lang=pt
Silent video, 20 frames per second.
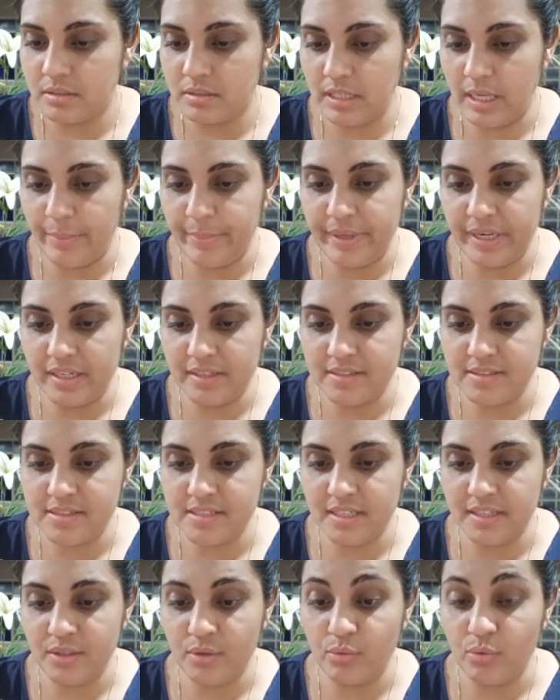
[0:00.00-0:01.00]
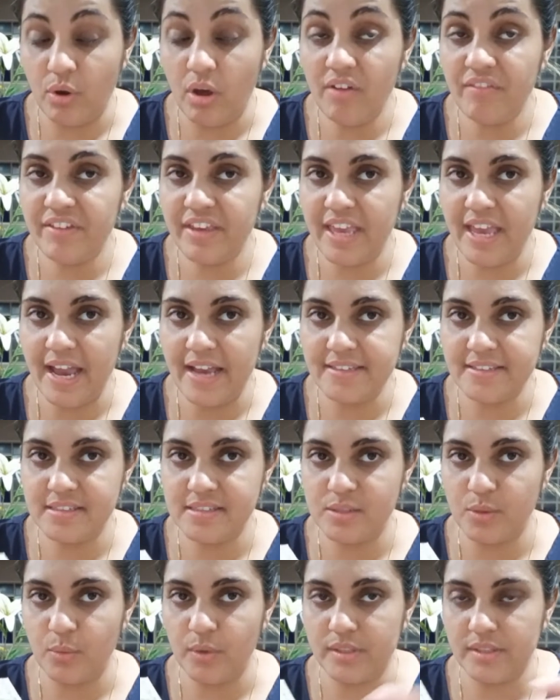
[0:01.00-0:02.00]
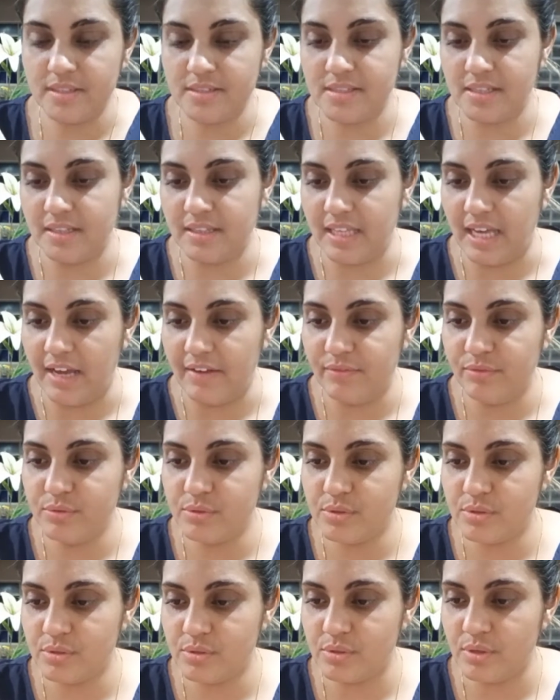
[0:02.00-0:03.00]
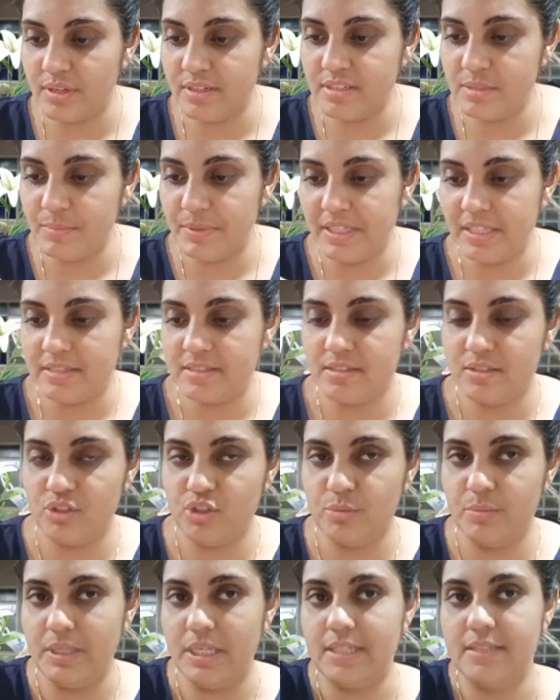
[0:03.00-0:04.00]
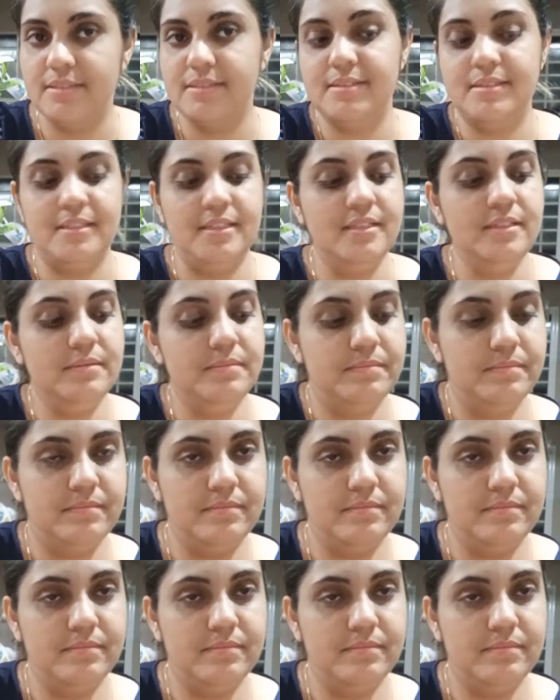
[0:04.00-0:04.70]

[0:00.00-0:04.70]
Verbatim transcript: A melancia deu R$9,50. só esse pedacinho de melancia.